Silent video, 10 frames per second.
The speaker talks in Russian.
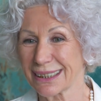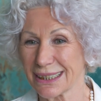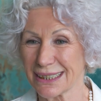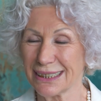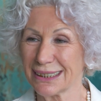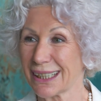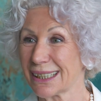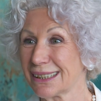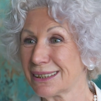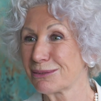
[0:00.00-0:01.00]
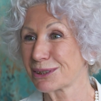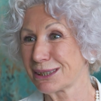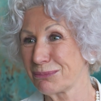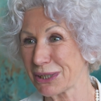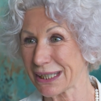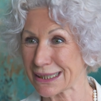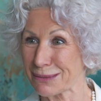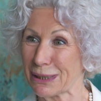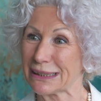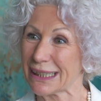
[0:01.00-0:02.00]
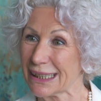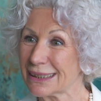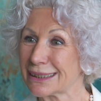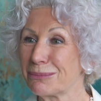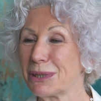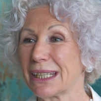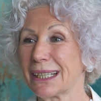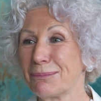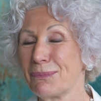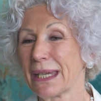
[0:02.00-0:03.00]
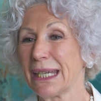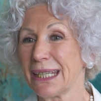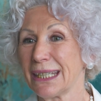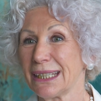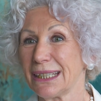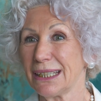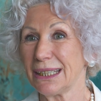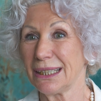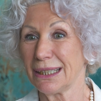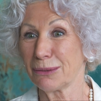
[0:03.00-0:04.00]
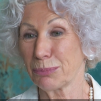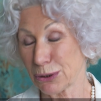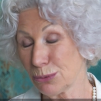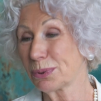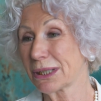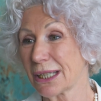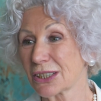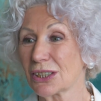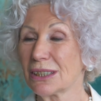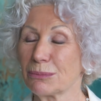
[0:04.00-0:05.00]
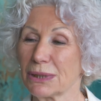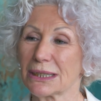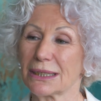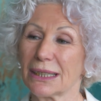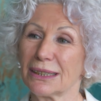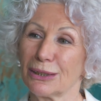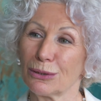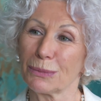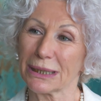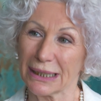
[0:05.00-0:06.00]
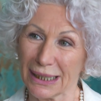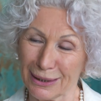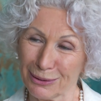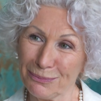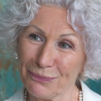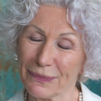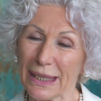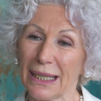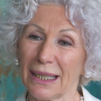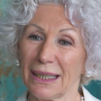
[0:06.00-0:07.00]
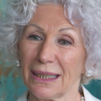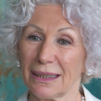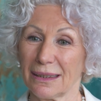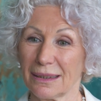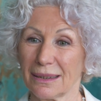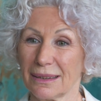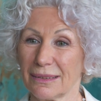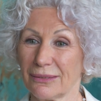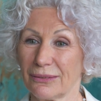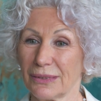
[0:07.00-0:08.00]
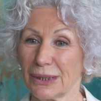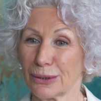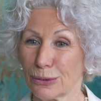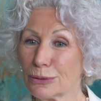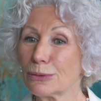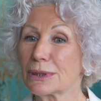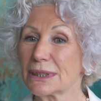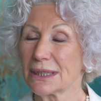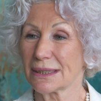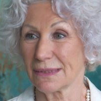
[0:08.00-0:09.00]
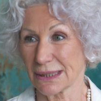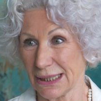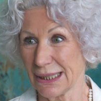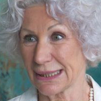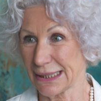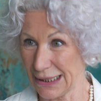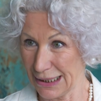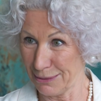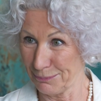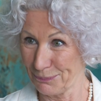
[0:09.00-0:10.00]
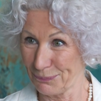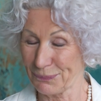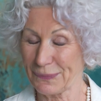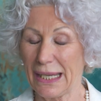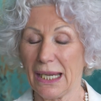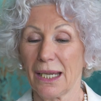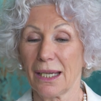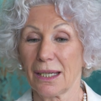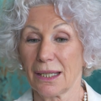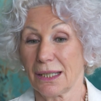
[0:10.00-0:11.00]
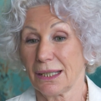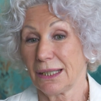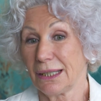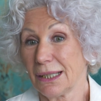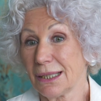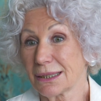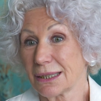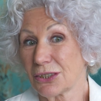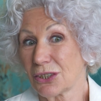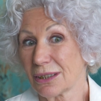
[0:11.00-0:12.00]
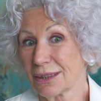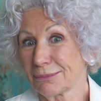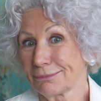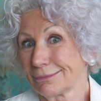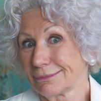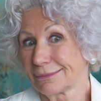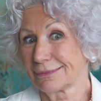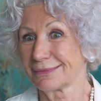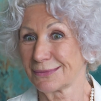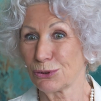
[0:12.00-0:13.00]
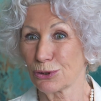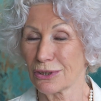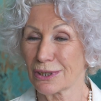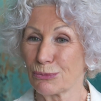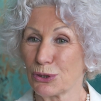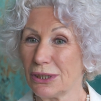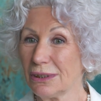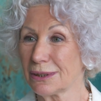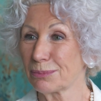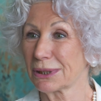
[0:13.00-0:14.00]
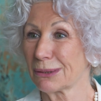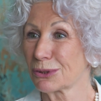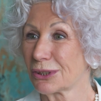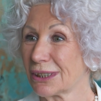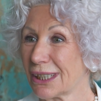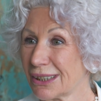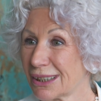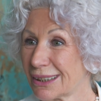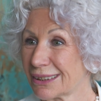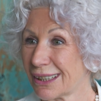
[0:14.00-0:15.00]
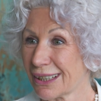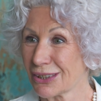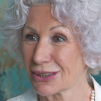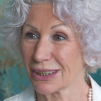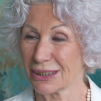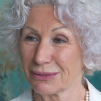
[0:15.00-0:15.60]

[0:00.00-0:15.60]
Кристина ходила возле меня, смотрела на меня, и потом предложила мне стать ее моделью э, в конкурсе «Звезда Эстель». Я сначала очень смутилась, потому что я никогда раньше не